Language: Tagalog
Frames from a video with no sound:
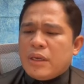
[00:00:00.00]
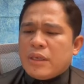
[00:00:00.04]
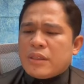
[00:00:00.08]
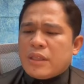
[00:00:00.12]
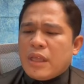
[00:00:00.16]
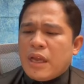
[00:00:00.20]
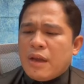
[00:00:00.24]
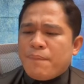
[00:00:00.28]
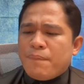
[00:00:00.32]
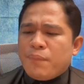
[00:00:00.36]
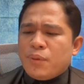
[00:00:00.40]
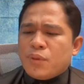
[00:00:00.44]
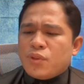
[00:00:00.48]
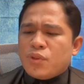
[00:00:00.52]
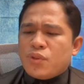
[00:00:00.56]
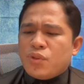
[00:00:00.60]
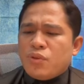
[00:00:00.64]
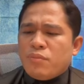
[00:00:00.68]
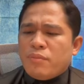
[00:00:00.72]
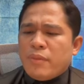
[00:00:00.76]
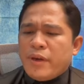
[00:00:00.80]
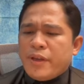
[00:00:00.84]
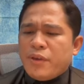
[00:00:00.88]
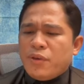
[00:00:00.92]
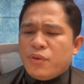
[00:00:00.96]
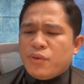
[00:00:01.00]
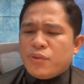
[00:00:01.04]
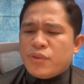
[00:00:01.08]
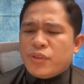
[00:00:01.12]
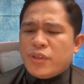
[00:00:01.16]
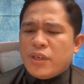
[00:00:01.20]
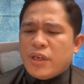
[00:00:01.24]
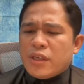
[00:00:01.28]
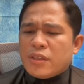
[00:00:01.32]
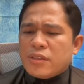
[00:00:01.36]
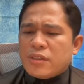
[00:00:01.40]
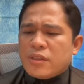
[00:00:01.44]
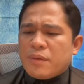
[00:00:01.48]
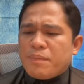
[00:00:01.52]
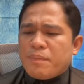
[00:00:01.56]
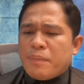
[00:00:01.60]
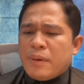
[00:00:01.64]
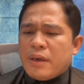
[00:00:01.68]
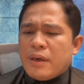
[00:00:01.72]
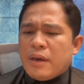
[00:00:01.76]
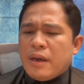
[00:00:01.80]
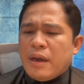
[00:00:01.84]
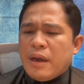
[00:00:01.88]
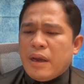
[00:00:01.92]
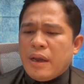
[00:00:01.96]
Pagkatapos tumayo siya
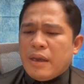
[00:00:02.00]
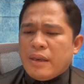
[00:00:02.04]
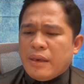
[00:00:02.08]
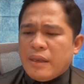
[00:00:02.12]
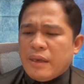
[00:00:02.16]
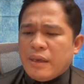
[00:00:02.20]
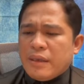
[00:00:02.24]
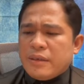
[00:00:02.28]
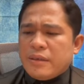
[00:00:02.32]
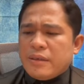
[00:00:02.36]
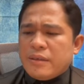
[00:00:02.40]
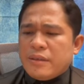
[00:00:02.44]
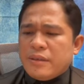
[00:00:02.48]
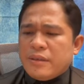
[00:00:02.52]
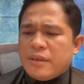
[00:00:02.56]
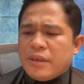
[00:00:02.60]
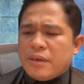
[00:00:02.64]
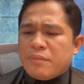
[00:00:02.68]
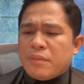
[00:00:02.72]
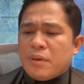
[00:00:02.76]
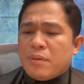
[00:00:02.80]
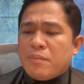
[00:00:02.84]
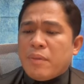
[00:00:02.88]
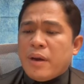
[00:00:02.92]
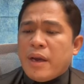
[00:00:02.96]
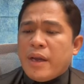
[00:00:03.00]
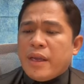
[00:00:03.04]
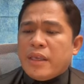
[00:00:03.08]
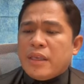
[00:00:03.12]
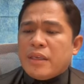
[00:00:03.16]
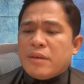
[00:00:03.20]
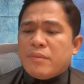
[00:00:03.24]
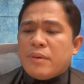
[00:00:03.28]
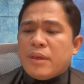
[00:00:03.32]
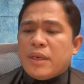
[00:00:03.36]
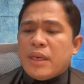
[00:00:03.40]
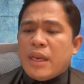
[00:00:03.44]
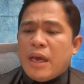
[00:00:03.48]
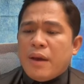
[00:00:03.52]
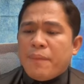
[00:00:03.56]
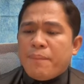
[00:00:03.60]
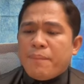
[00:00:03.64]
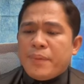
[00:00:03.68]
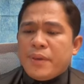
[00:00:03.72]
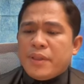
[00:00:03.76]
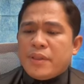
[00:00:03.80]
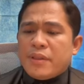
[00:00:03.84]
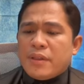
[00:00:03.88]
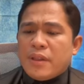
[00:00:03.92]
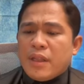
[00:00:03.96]
sa paanan ng babaing
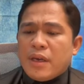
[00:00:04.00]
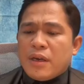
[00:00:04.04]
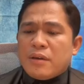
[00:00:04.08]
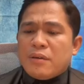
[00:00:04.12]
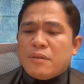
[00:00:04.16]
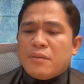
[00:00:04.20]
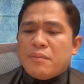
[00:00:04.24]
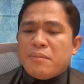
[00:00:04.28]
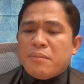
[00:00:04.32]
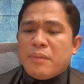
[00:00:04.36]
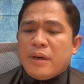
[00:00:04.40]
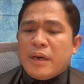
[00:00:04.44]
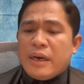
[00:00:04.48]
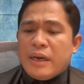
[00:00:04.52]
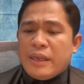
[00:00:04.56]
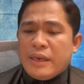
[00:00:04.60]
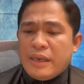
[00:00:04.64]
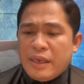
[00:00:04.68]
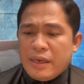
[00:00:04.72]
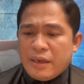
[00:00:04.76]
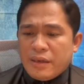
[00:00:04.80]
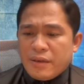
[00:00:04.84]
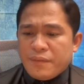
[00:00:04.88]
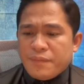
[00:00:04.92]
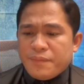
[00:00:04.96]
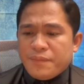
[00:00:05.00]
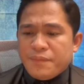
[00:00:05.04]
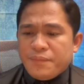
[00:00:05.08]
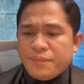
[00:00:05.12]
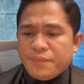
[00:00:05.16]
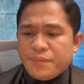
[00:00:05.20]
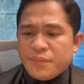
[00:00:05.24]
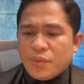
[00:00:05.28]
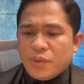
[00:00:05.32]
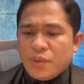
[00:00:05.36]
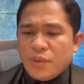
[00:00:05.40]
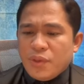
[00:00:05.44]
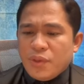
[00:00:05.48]
malapit ng mga anak.